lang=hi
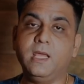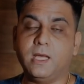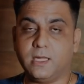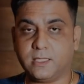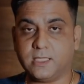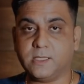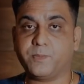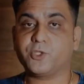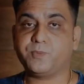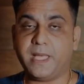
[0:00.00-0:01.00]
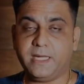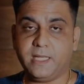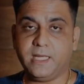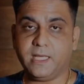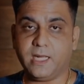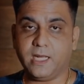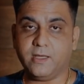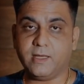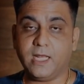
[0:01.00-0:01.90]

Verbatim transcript: हर तरह से प्रोस्पैरिटी लेकर आने वाला